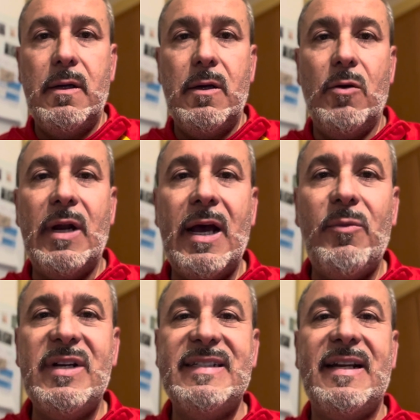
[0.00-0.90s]
Hola,
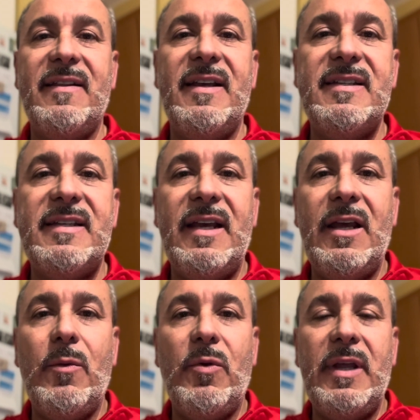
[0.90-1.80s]
buenas tardes.
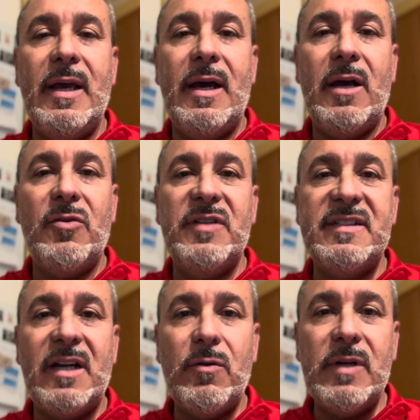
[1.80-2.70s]
Eh, voy a
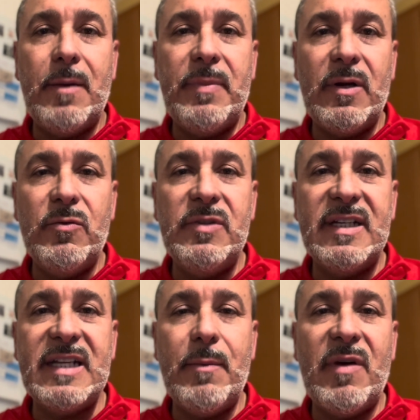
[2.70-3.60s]
contestar algunas
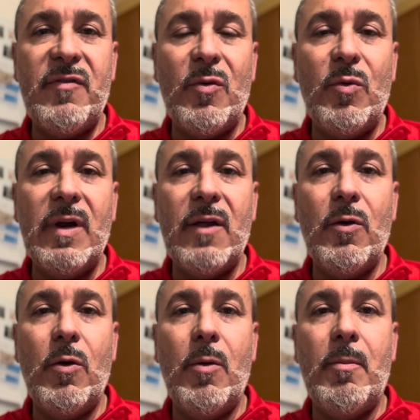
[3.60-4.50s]
preguntas que me han
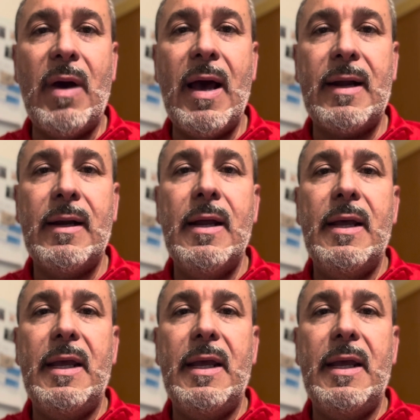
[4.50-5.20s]
formulado Mar